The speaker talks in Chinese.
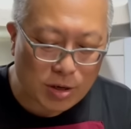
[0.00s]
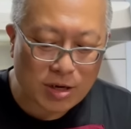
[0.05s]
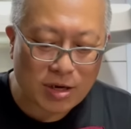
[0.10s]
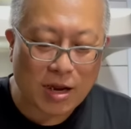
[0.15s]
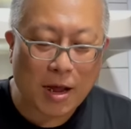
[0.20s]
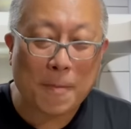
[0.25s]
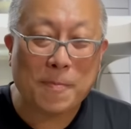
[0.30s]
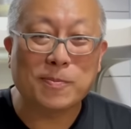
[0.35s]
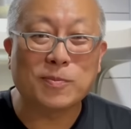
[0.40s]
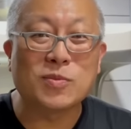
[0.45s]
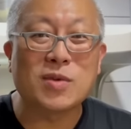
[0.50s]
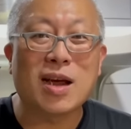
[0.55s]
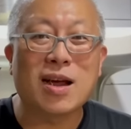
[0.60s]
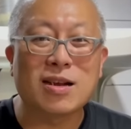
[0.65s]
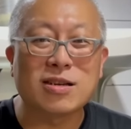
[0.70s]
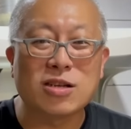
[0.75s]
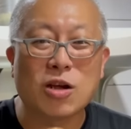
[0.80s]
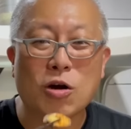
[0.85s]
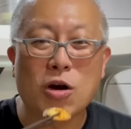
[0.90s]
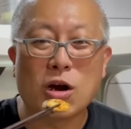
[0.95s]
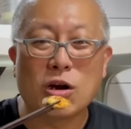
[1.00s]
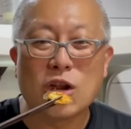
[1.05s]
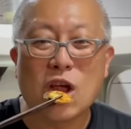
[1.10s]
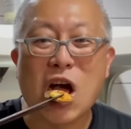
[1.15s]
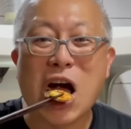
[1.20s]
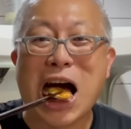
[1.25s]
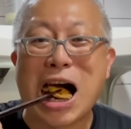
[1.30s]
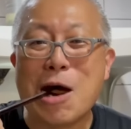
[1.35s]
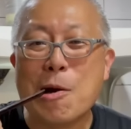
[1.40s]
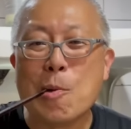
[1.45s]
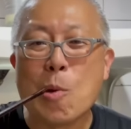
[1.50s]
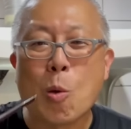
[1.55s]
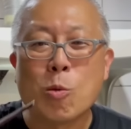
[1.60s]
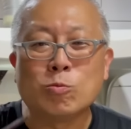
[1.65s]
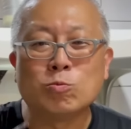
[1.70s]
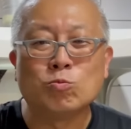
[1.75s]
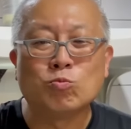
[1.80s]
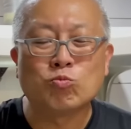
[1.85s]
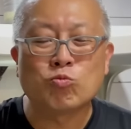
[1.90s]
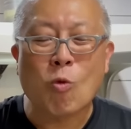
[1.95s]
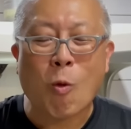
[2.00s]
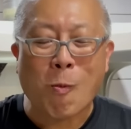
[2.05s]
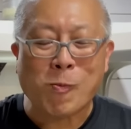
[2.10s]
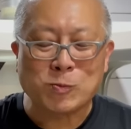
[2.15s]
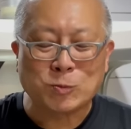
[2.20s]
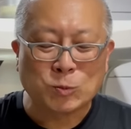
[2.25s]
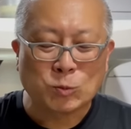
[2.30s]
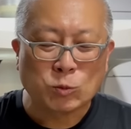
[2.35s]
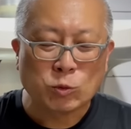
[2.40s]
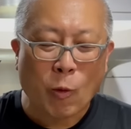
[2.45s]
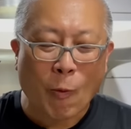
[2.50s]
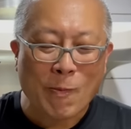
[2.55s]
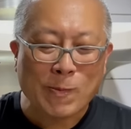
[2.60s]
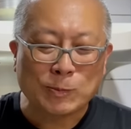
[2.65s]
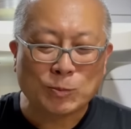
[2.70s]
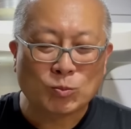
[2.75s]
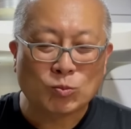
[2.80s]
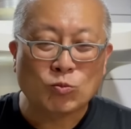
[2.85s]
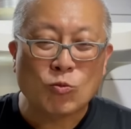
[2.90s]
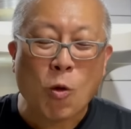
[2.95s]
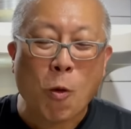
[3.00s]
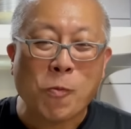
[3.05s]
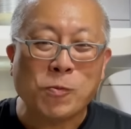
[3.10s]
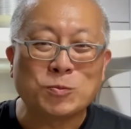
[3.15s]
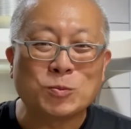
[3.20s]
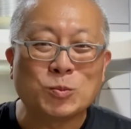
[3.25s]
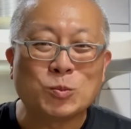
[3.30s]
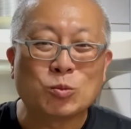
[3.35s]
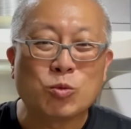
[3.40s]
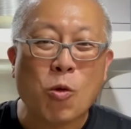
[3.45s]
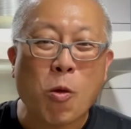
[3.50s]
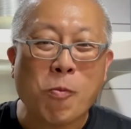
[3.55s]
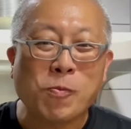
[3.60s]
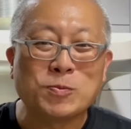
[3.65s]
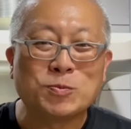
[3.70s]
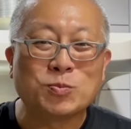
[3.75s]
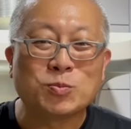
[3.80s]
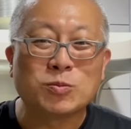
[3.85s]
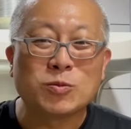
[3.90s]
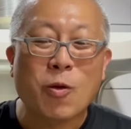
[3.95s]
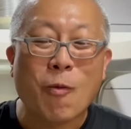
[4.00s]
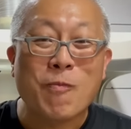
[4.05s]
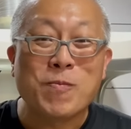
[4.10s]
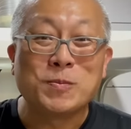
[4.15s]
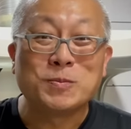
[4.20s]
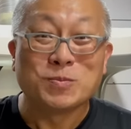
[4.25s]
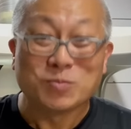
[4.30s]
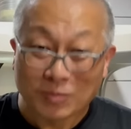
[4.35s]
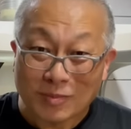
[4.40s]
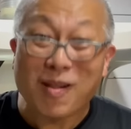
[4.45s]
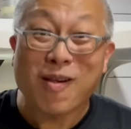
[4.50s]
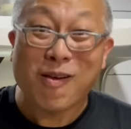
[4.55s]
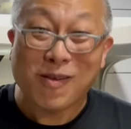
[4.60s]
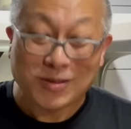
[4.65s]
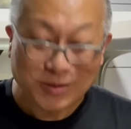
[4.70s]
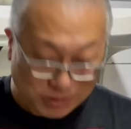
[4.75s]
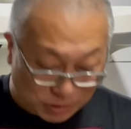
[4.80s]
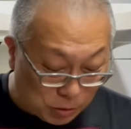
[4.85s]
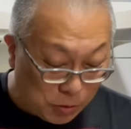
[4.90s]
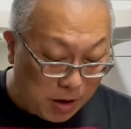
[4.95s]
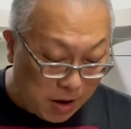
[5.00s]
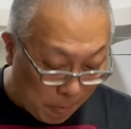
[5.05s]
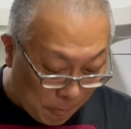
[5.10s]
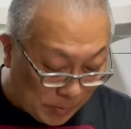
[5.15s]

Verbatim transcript: 你看，上烧烤料。样。这样划算，一条茄子才十块钱。哦，十块。